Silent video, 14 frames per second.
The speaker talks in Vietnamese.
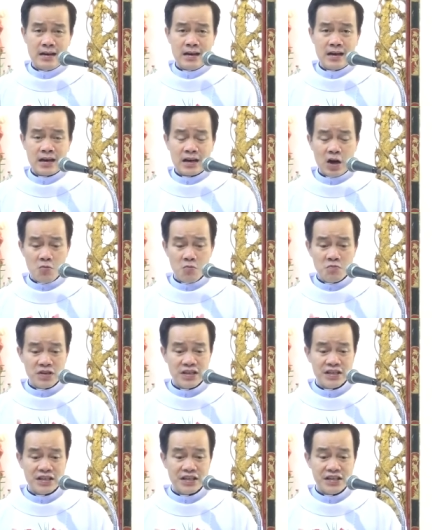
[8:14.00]
không
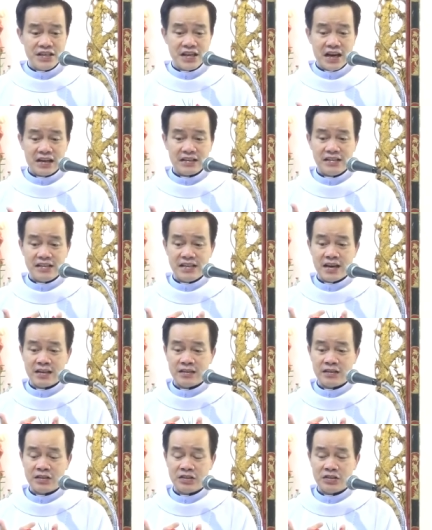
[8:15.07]
hướng dẫn
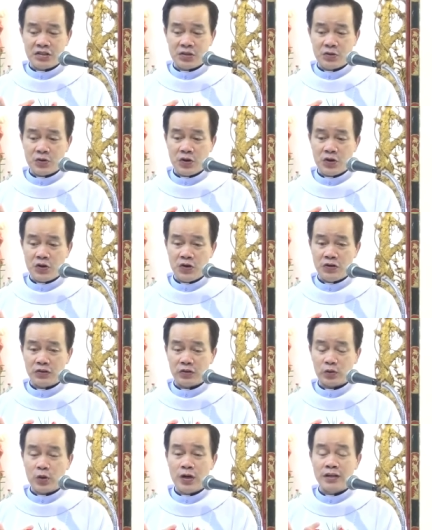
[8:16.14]
dân Chúa
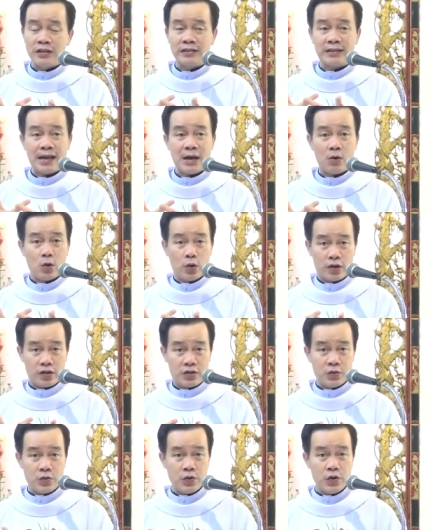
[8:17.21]
tuân theo luật
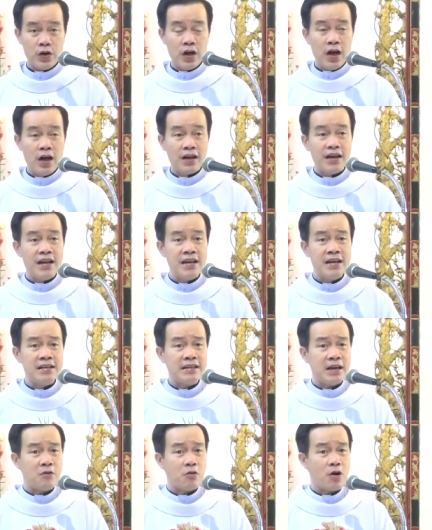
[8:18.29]
Chúa, đi
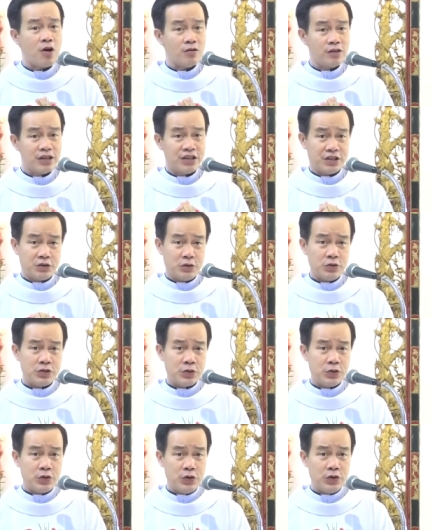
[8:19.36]
theo con đường của
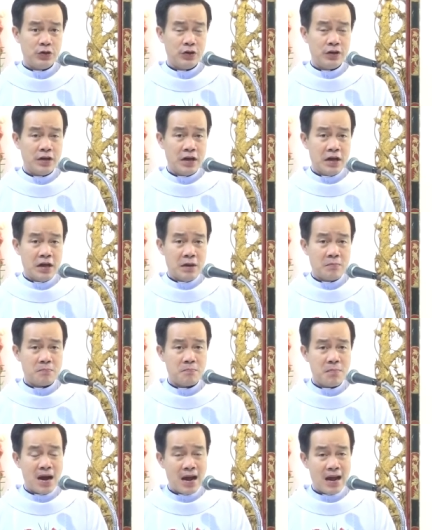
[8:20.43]
Chúa
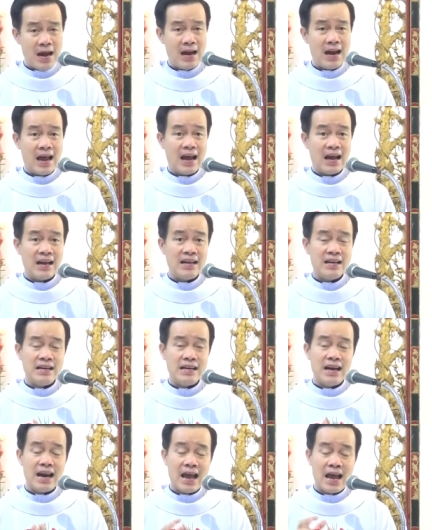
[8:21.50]
mà lại
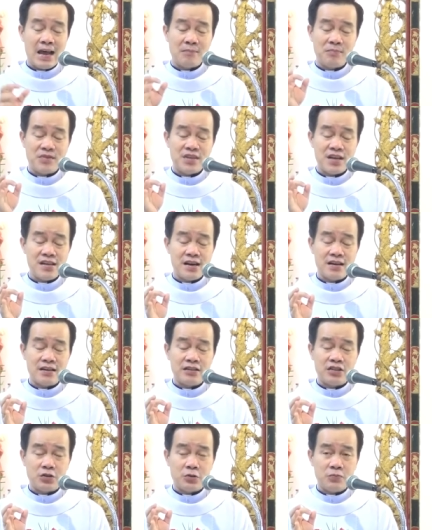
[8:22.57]
làm cho dân
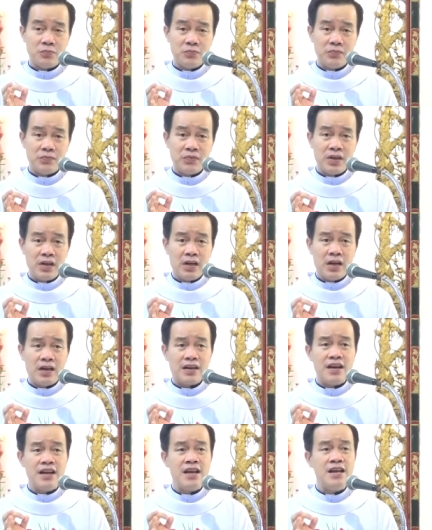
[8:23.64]
chúng
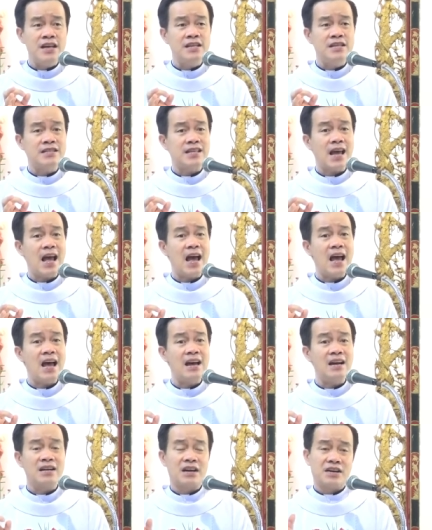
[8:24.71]
đi
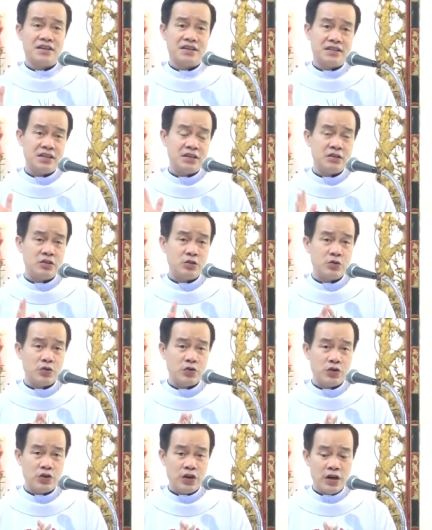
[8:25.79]
xa rời Thiên
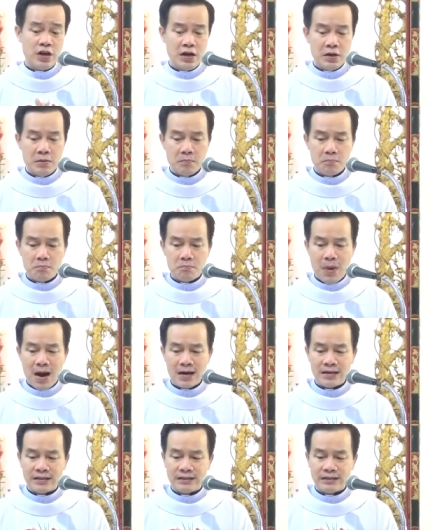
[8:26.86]
Chúa
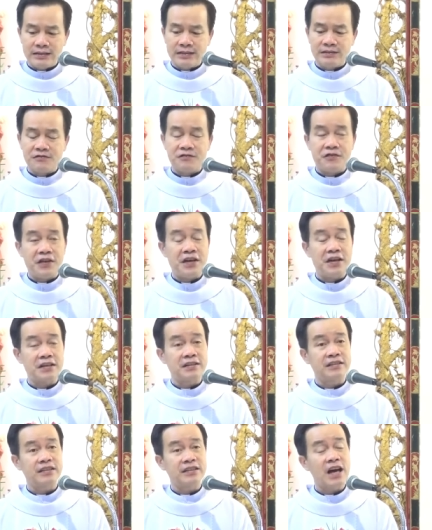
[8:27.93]
bằng việc
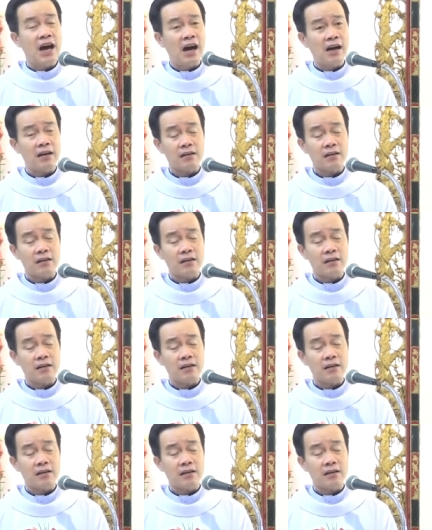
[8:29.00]
thờ